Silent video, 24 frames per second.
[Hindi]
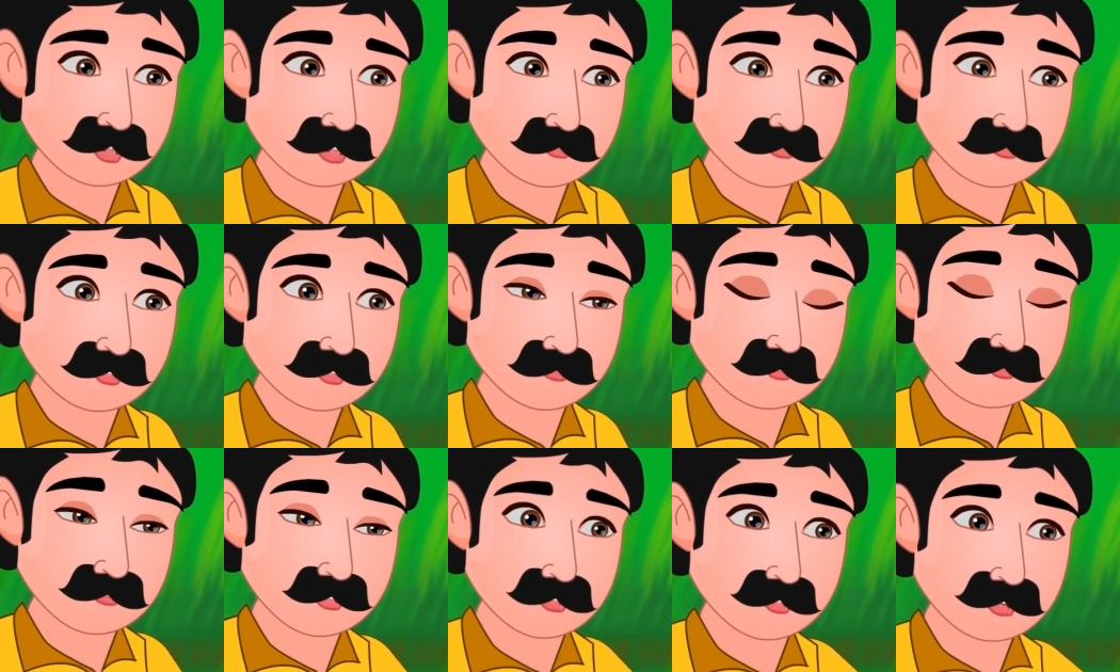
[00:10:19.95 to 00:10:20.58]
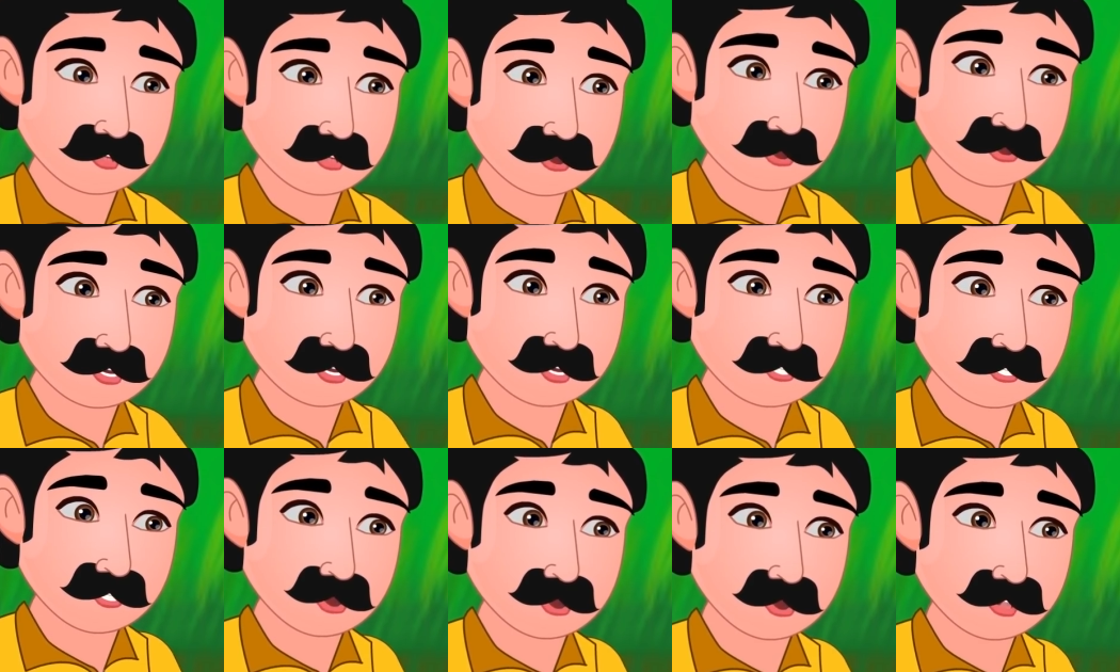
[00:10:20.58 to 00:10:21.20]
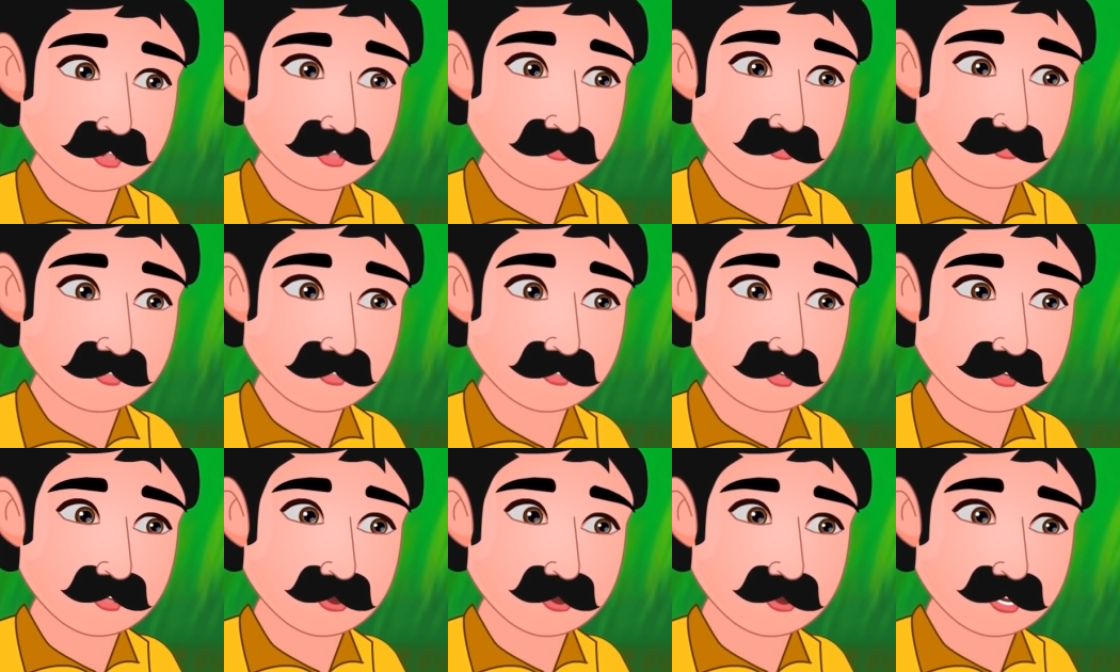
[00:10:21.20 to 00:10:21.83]
इसीलिए मेरे
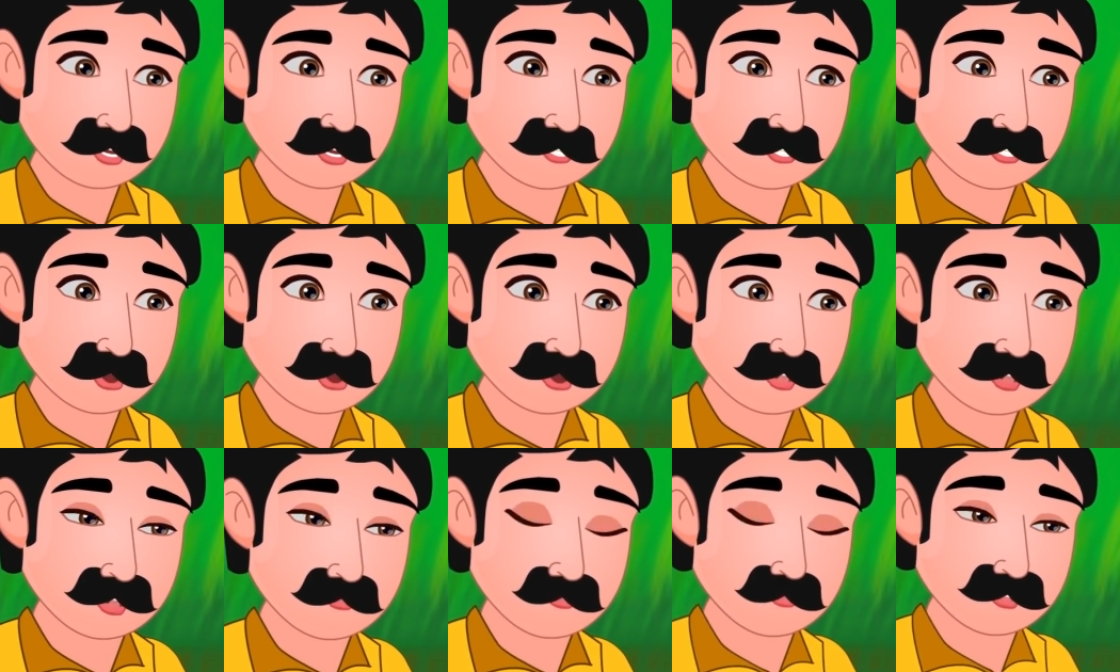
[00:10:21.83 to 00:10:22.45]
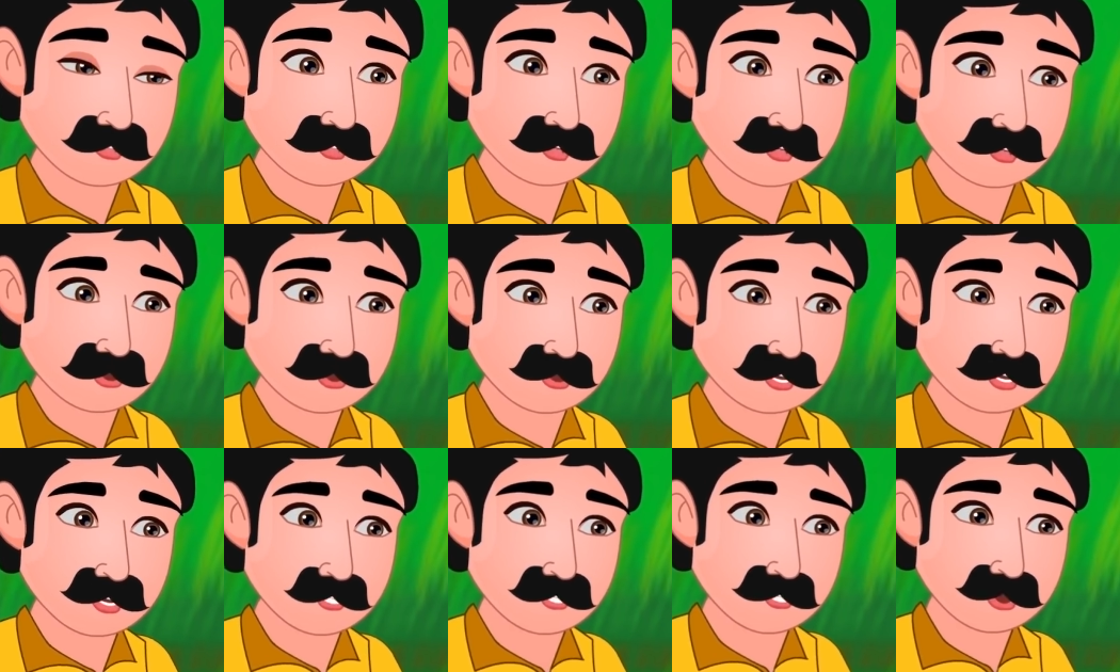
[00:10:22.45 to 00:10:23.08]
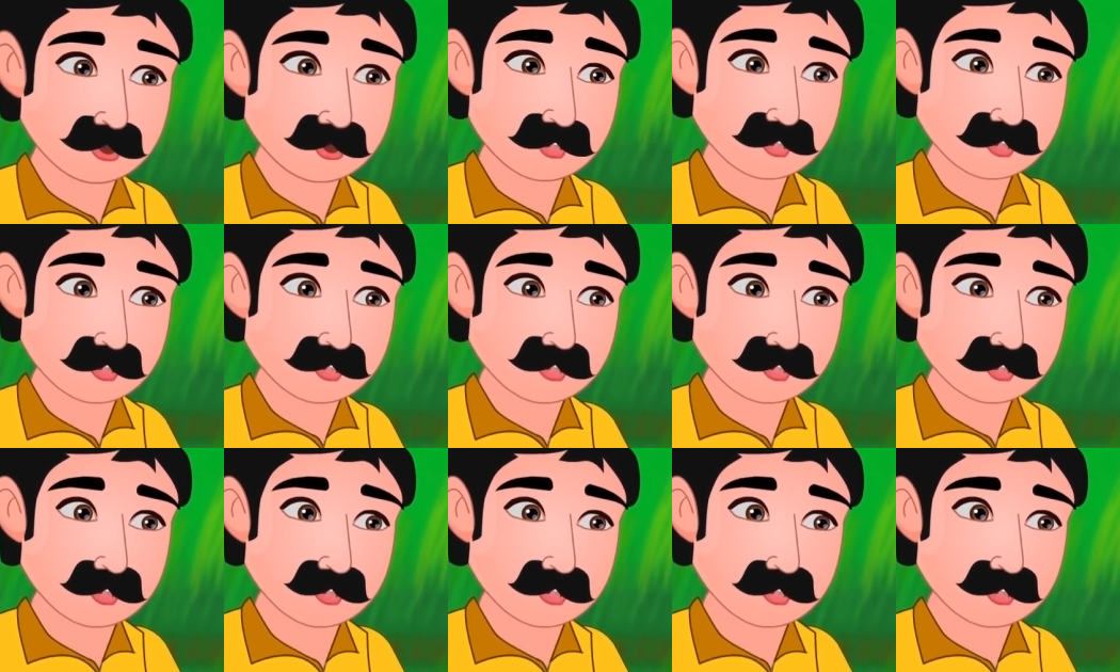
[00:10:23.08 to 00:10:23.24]
बेटे की आत्मा की शांति के लिए ही